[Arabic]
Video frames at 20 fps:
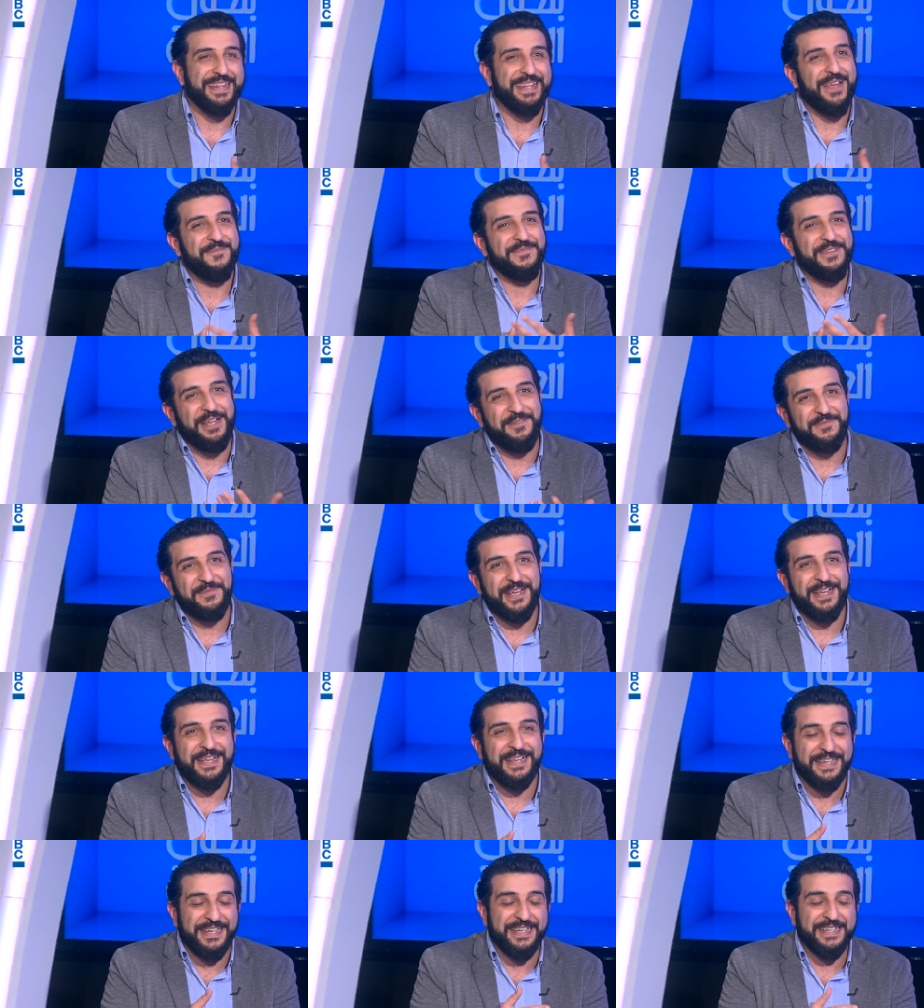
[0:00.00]
قد ايه
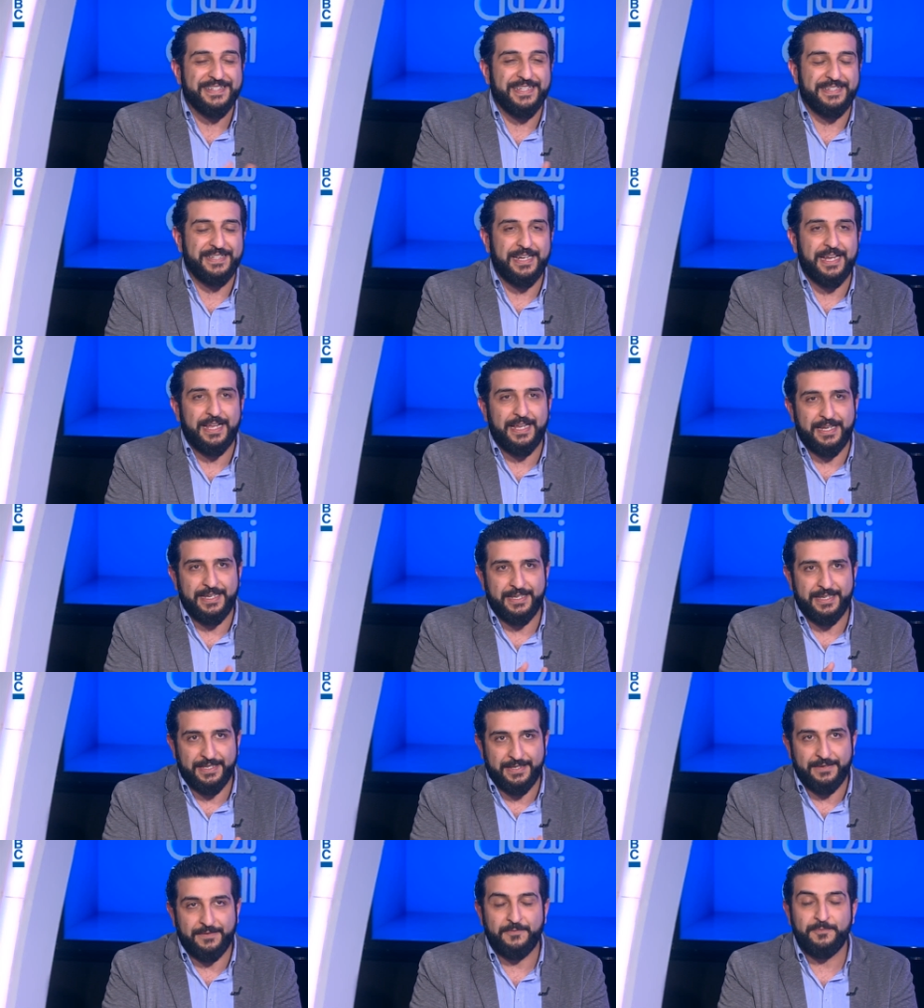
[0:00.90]
بيحبل اكسترا
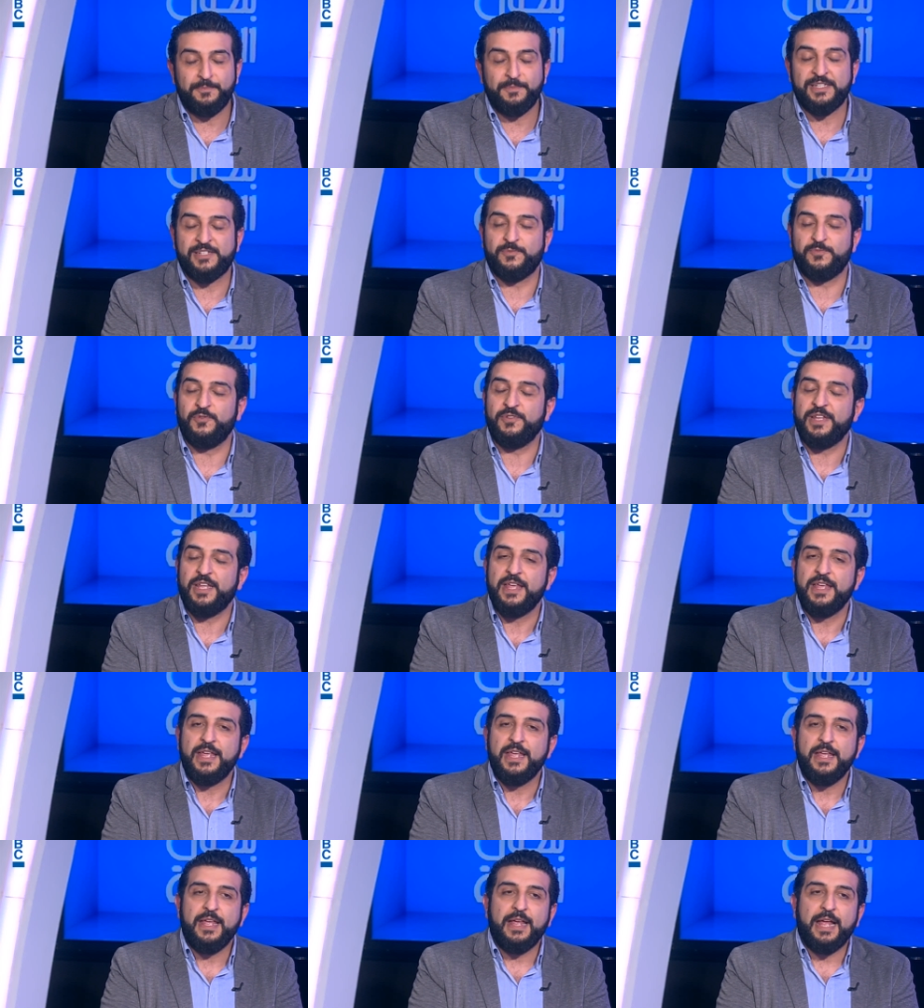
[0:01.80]
مزبوط
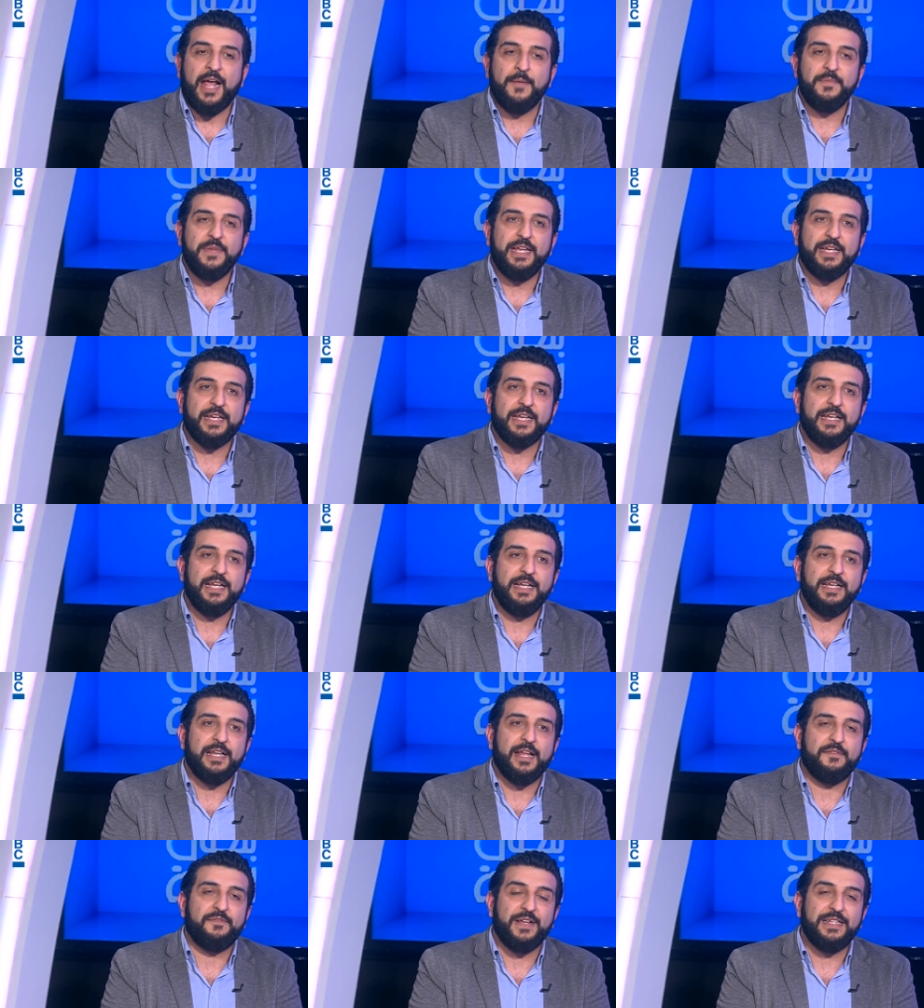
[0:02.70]
عم نحكي
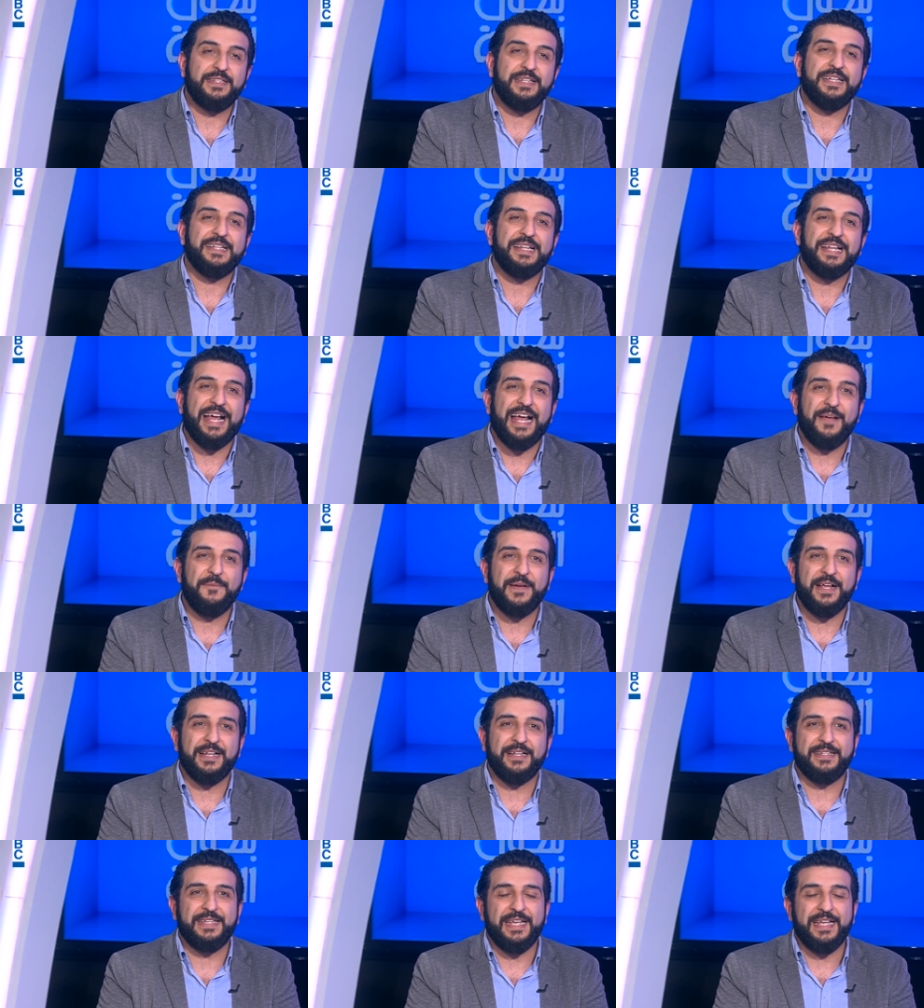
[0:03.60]
نحن فتره
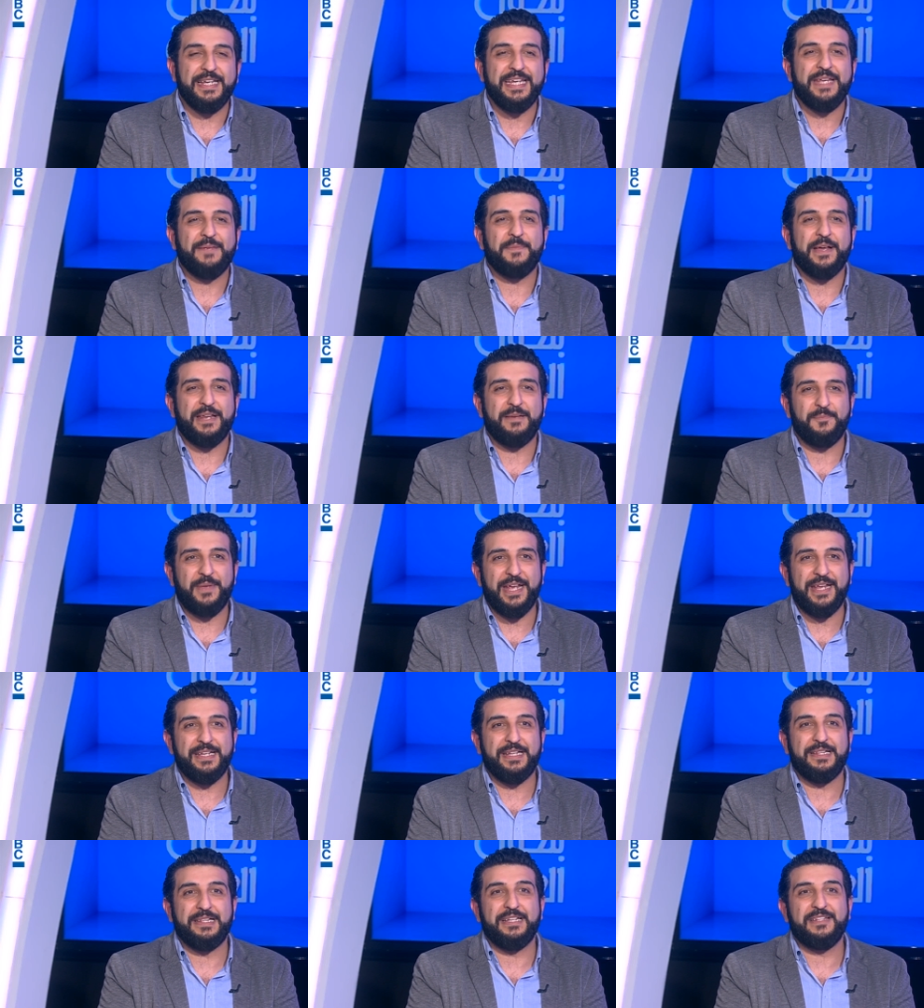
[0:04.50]
الحبل تقريبا
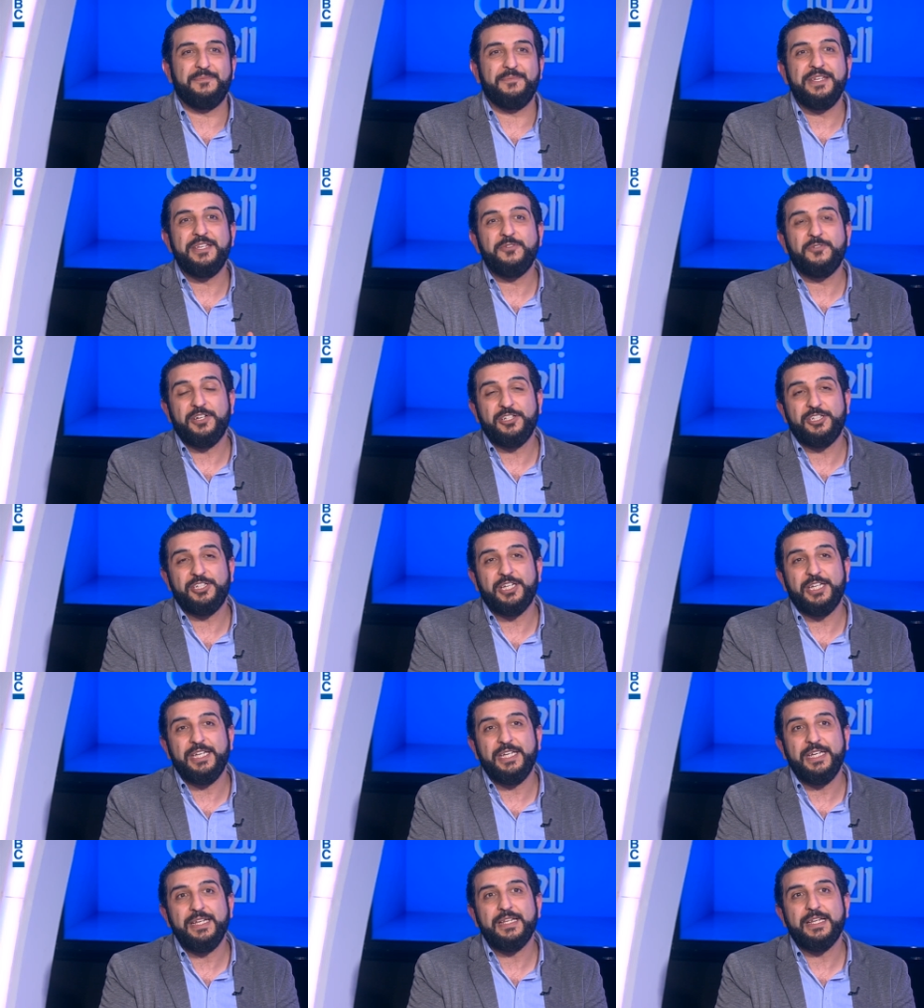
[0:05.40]
بين
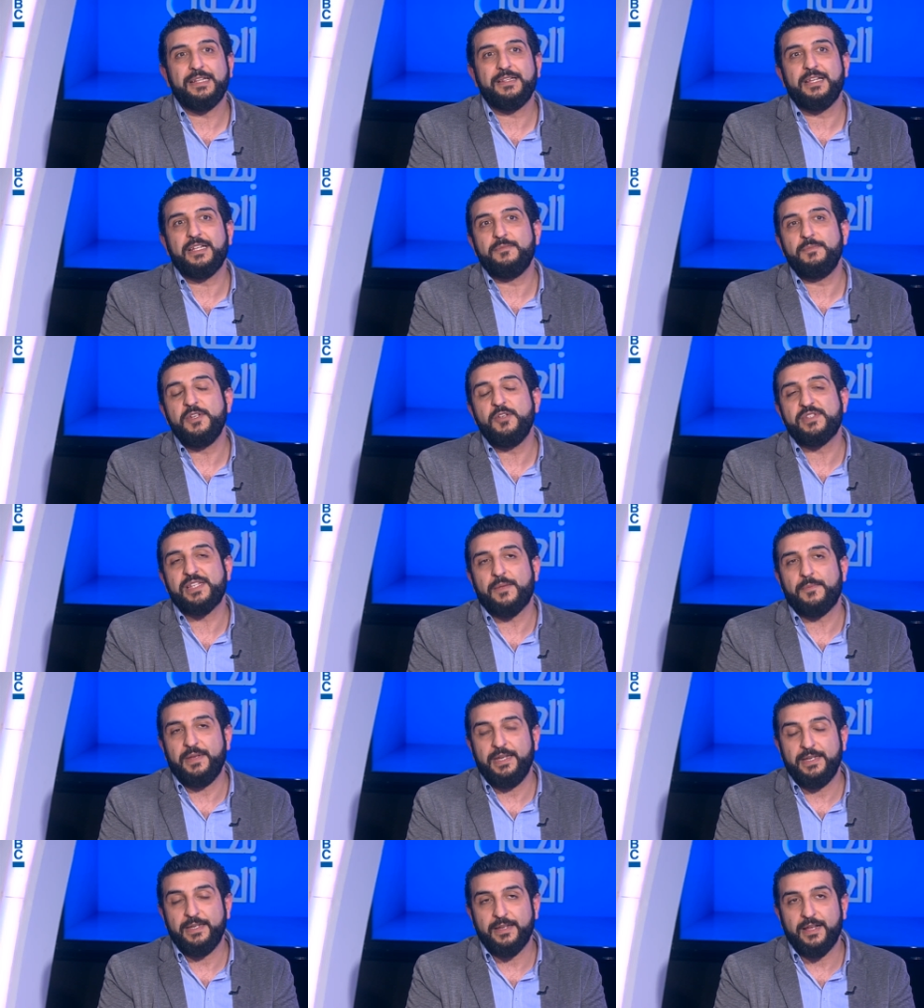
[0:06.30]
320 ل
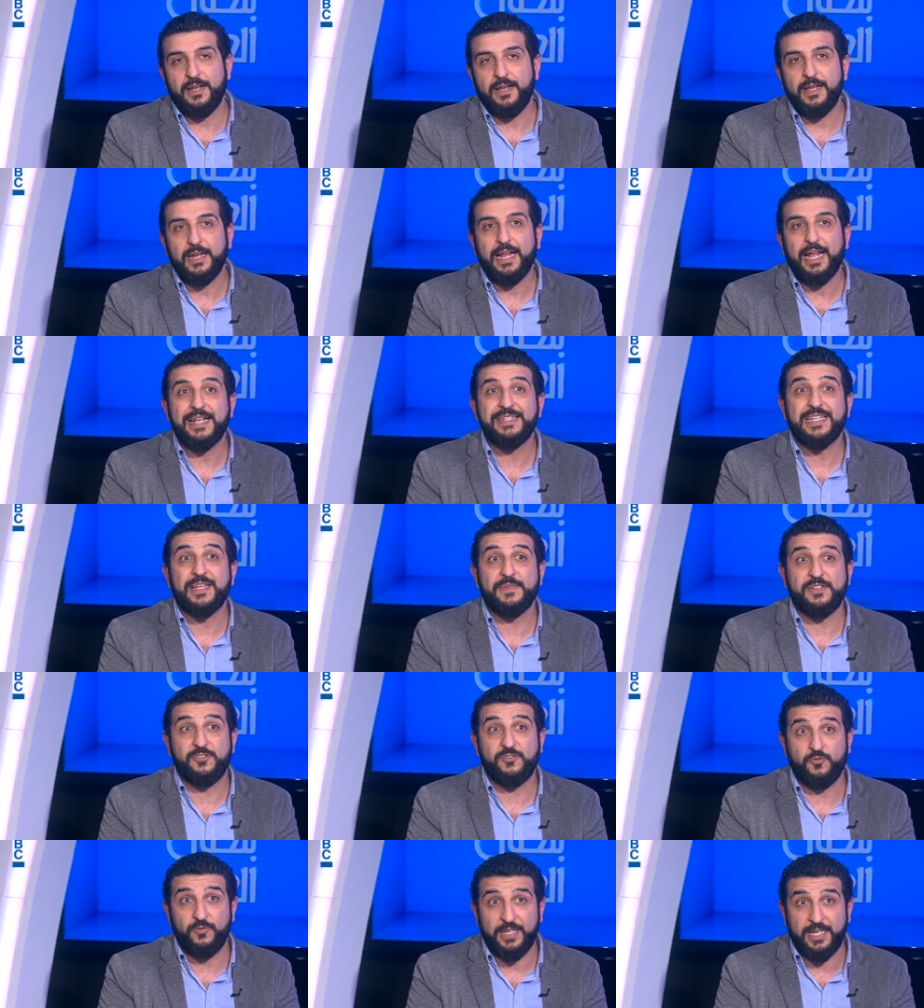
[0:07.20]
370 نهار حسب
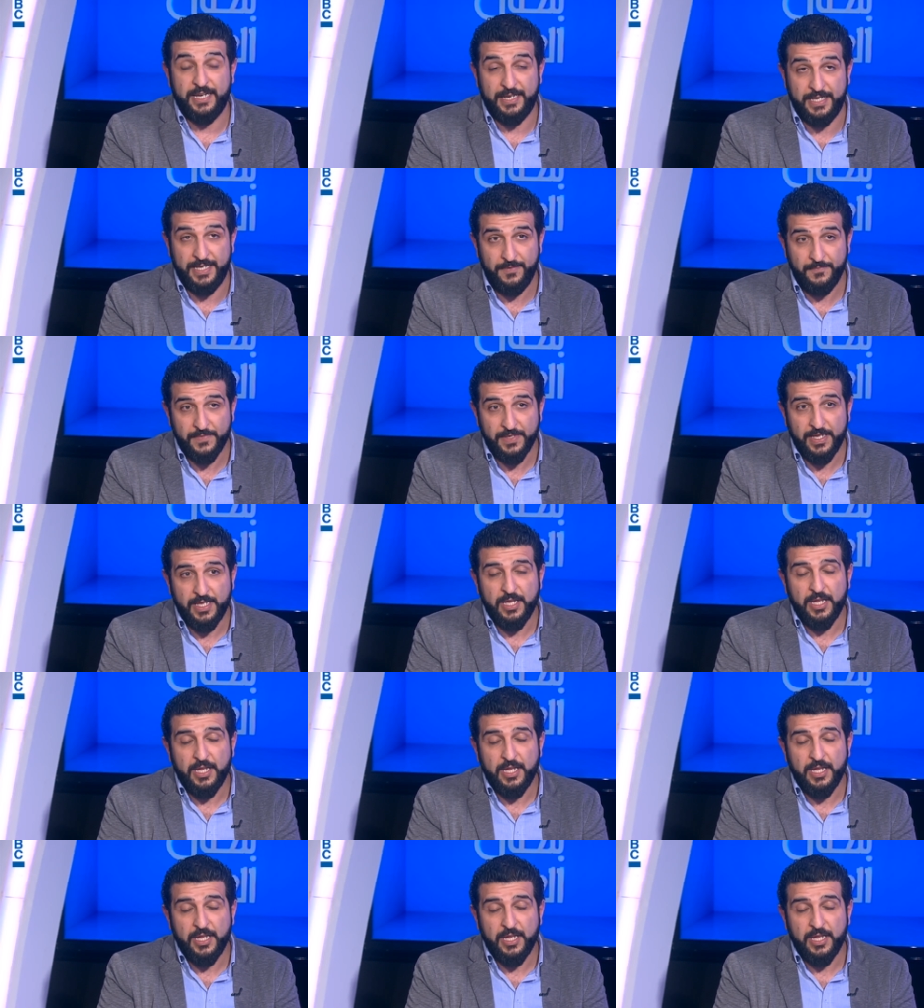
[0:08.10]
السلاله